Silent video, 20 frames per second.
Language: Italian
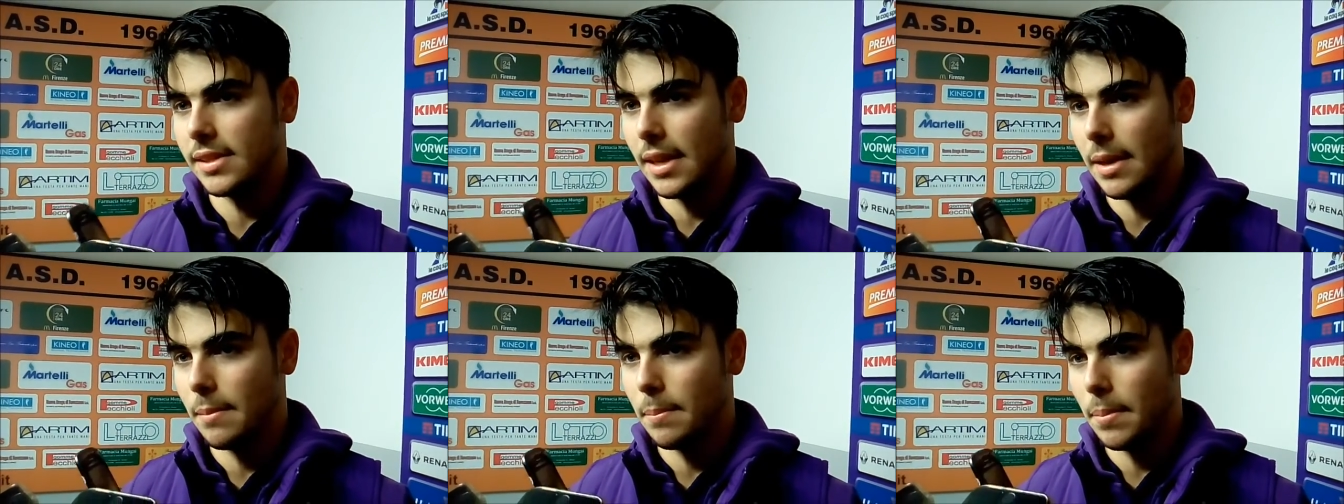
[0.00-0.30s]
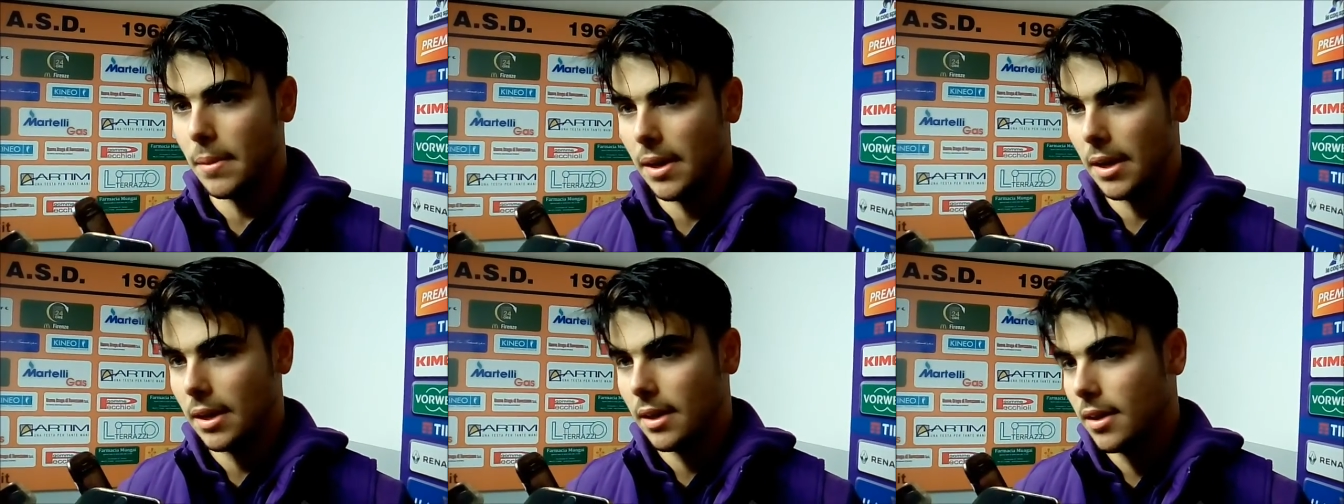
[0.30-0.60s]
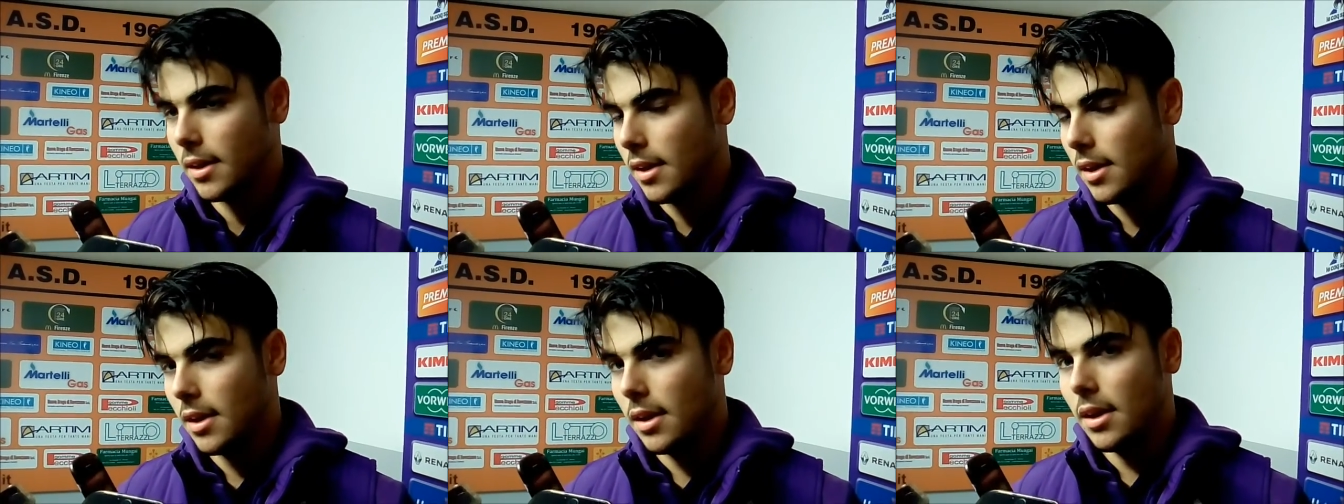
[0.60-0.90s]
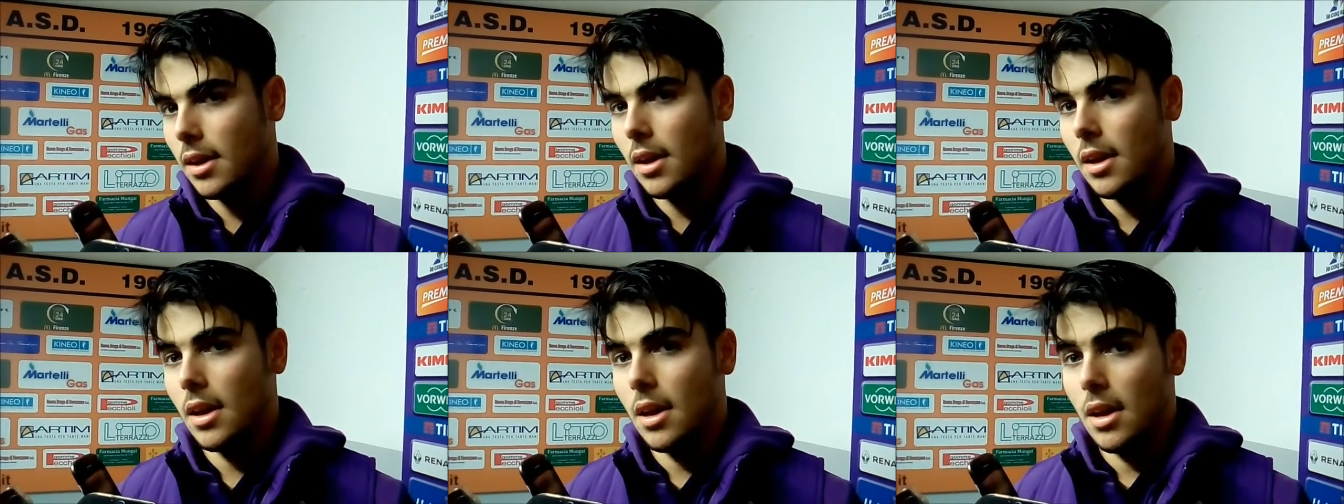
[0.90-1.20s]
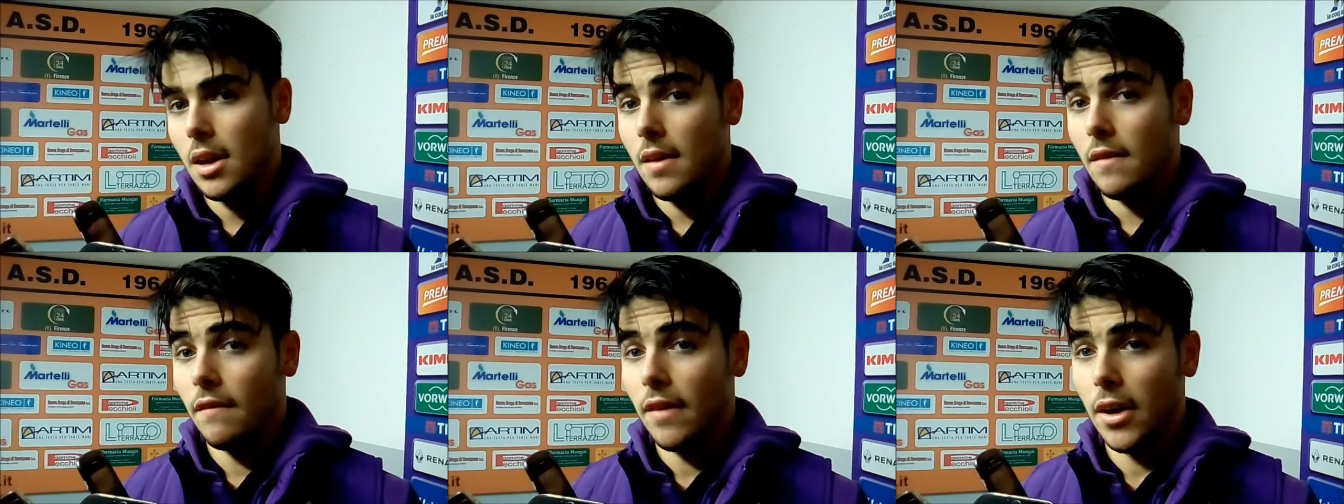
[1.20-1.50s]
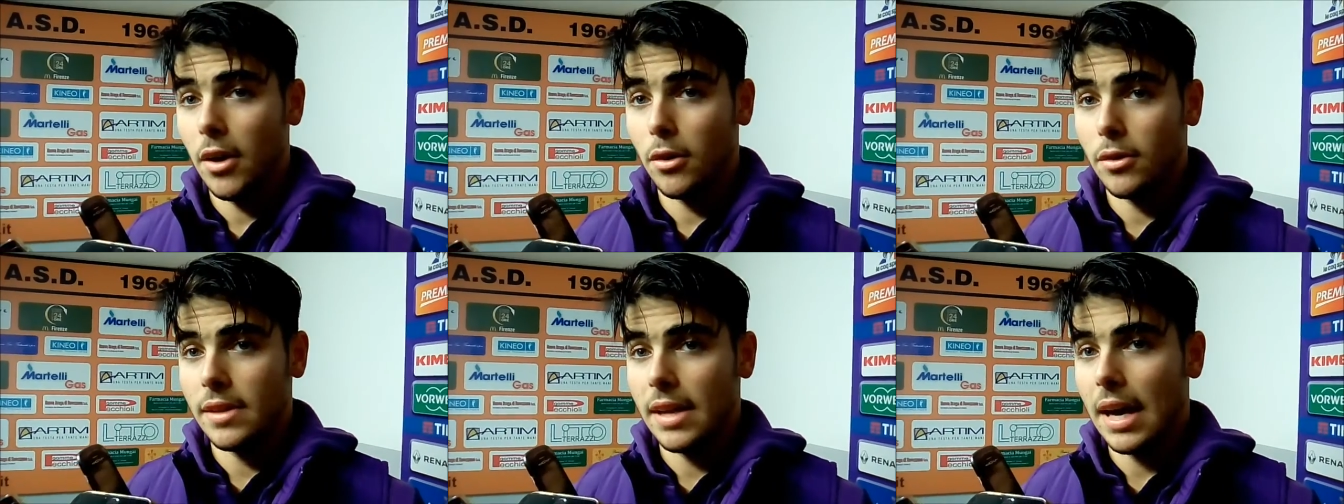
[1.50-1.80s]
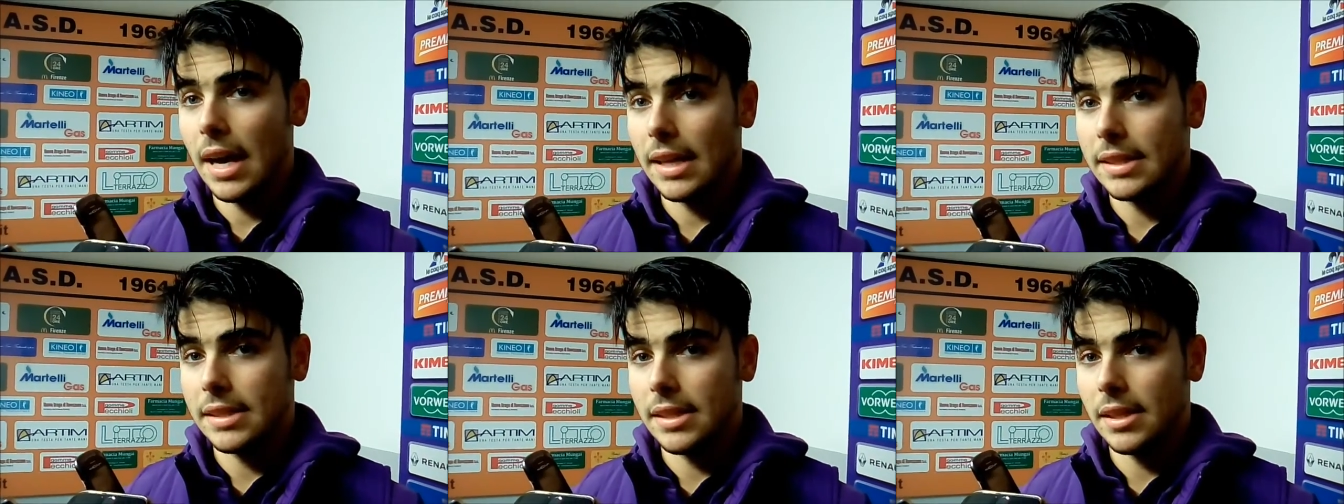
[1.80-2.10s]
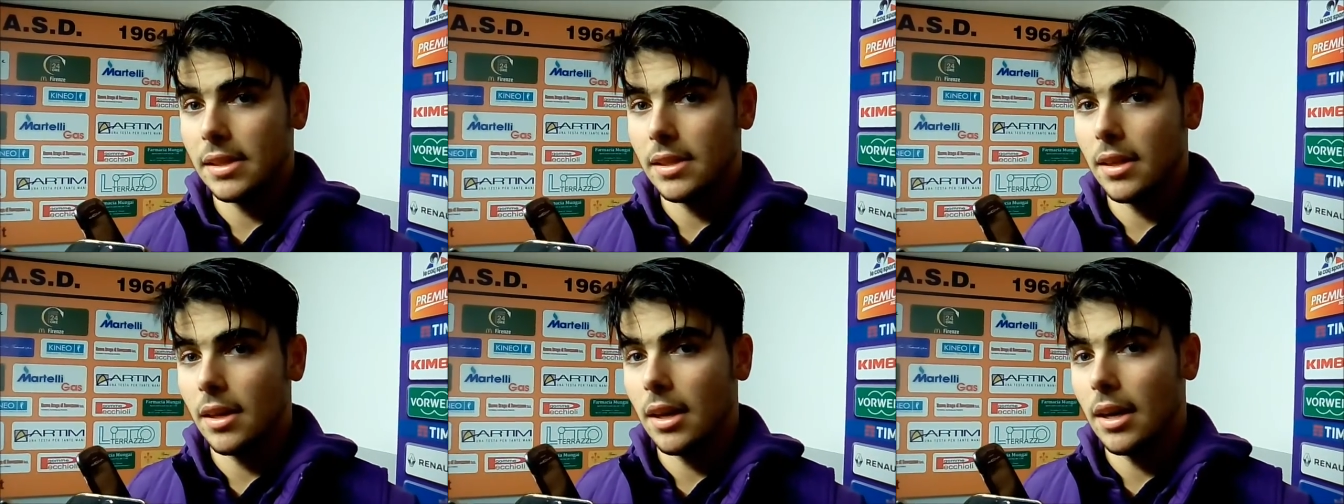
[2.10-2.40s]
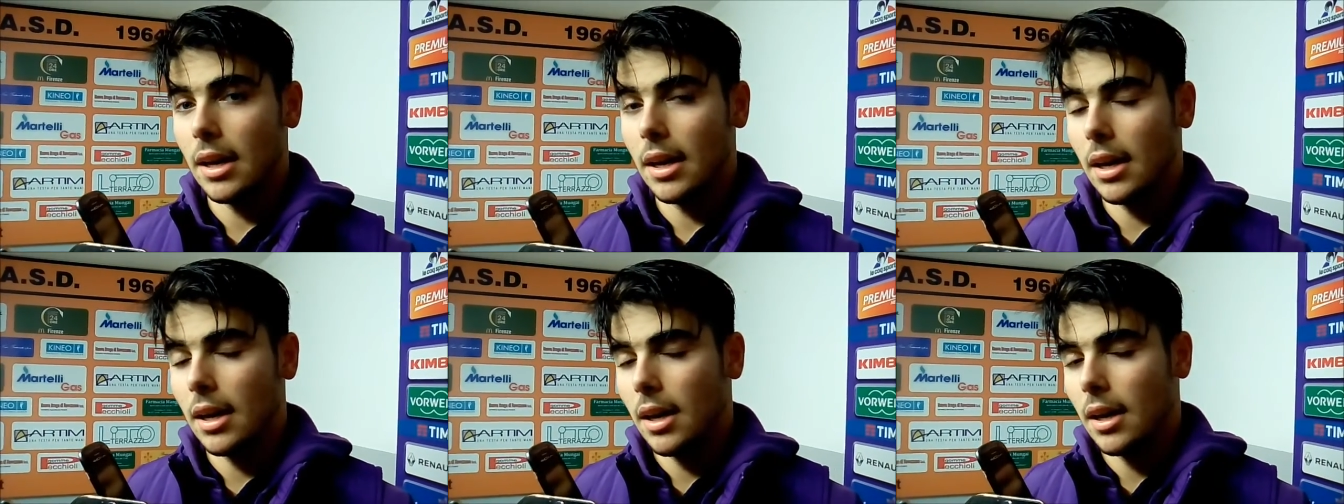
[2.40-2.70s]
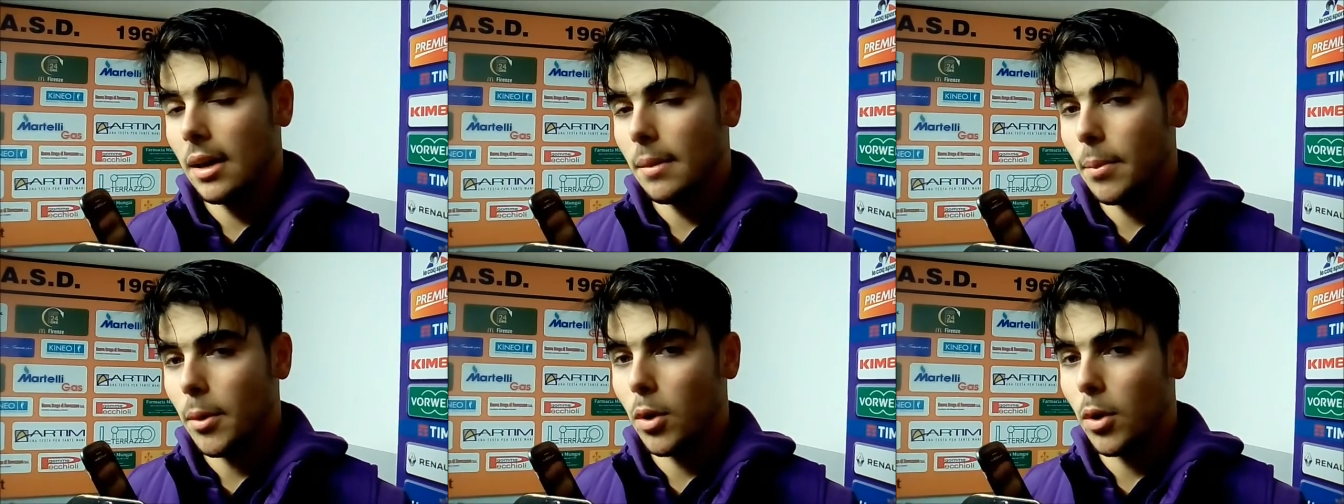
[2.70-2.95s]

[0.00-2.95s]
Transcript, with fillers: sempre vanno dati, da...